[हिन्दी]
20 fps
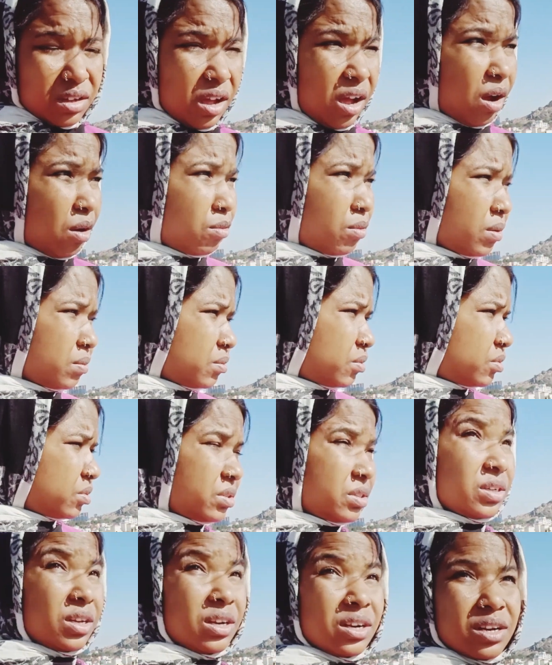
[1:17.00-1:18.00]
हवा
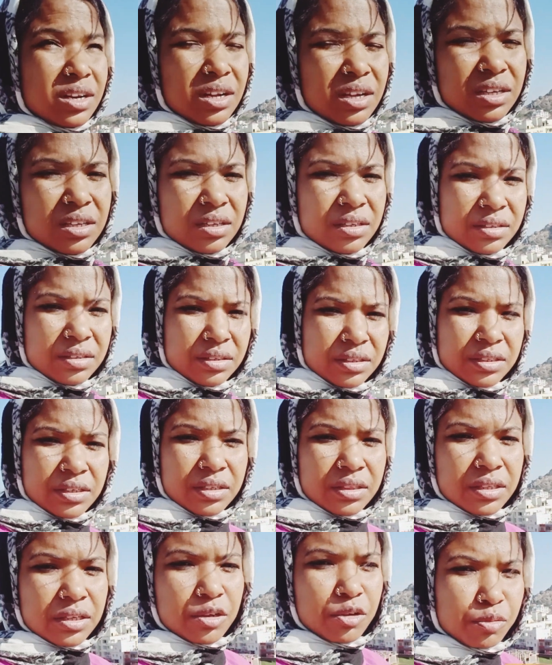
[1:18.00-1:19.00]
बहुत चल रहा है
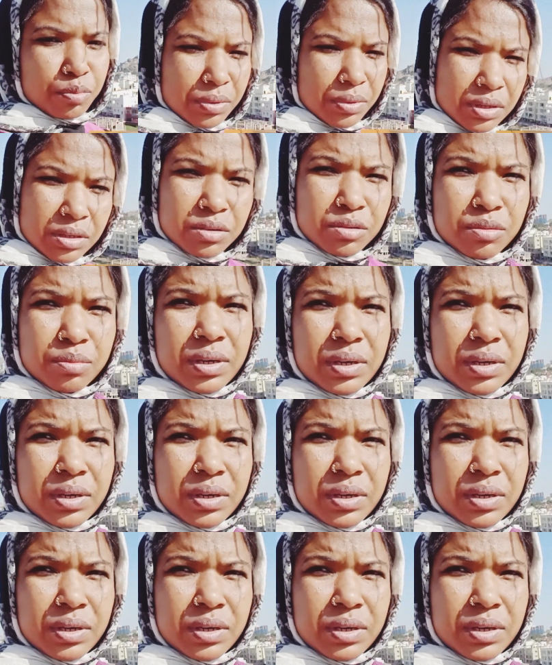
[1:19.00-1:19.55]
छत के ऊपर घूम